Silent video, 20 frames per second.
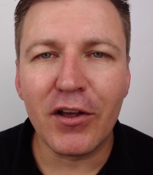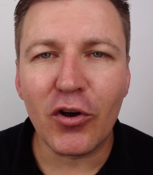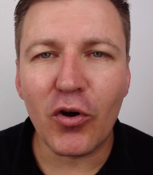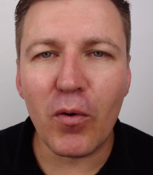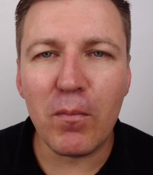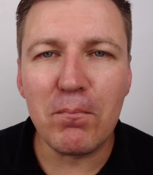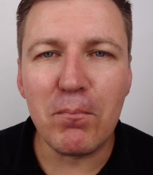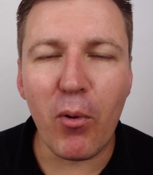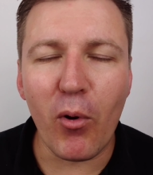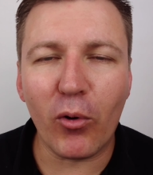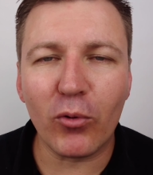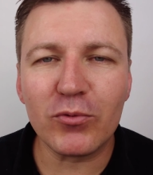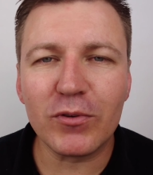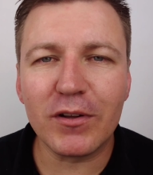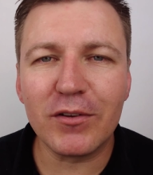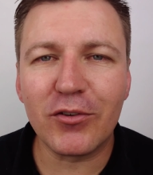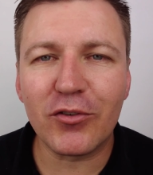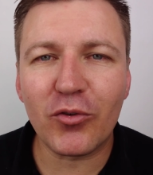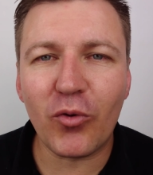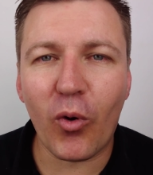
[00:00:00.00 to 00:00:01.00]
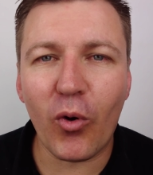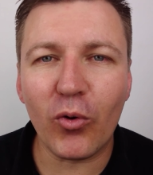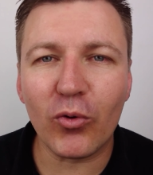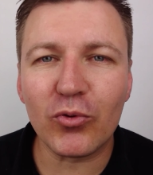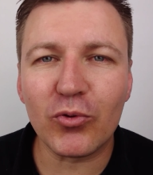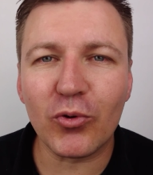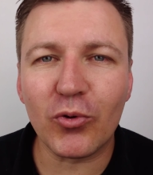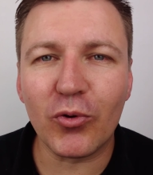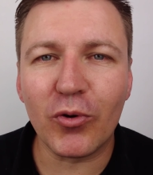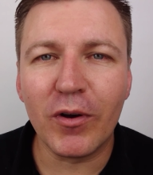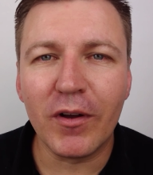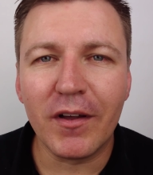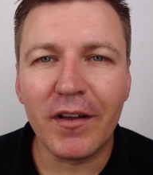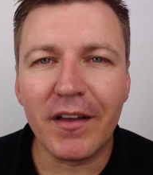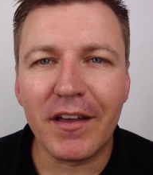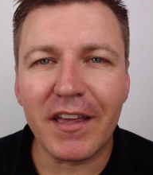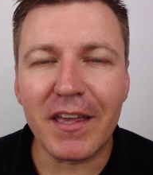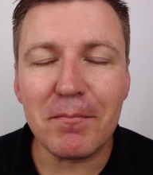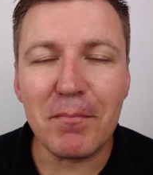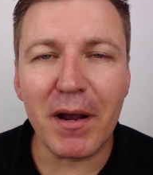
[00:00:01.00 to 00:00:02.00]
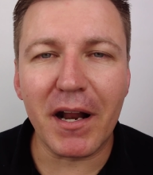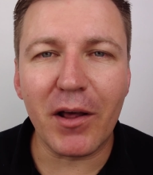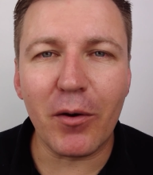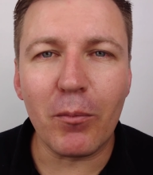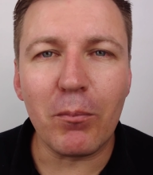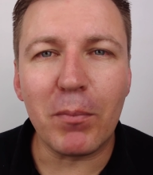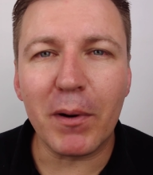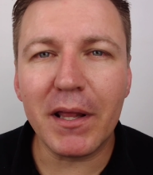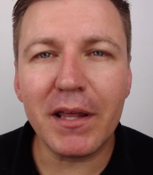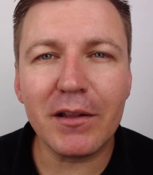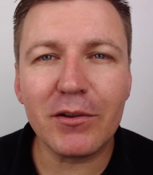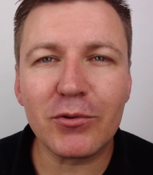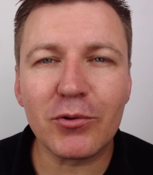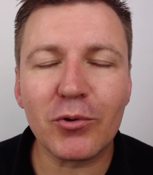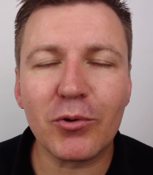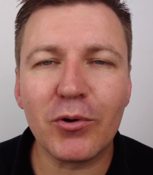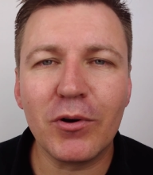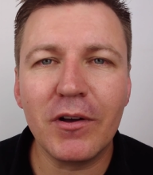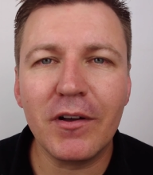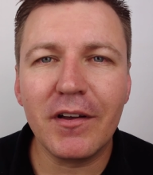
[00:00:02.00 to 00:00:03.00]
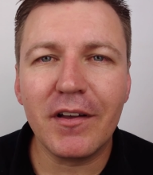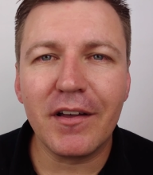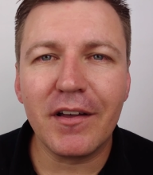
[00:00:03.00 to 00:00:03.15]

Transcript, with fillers: cupom de desconto Ribeirão Preto,